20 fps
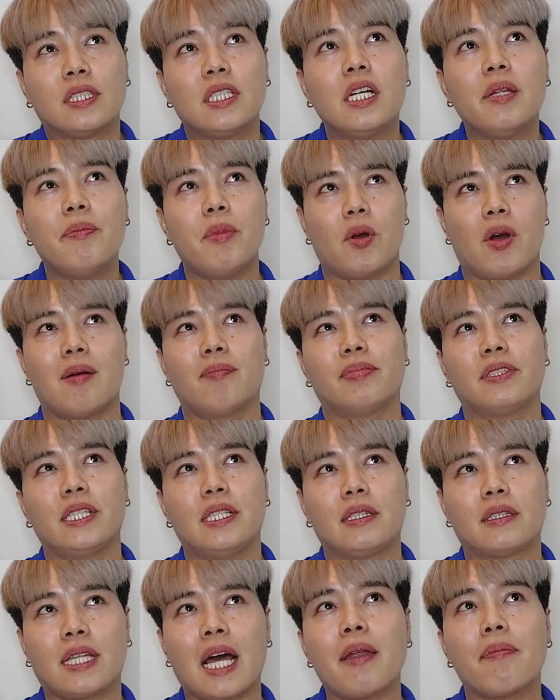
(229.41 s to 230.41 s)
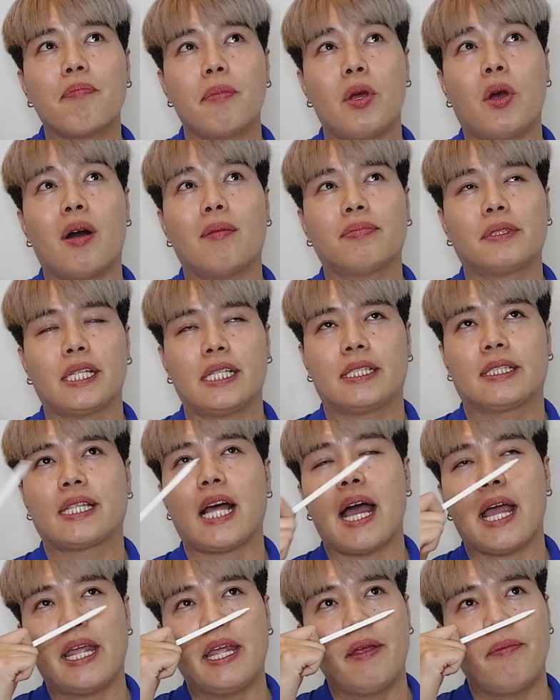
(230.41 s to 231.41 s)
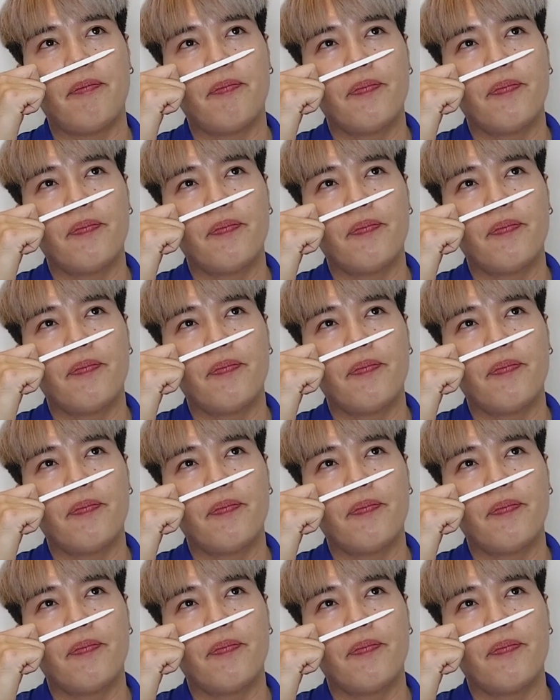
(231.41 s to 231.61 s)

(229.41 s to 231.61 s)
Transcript: ชื่นมีความชิตรัสมีความใสๆ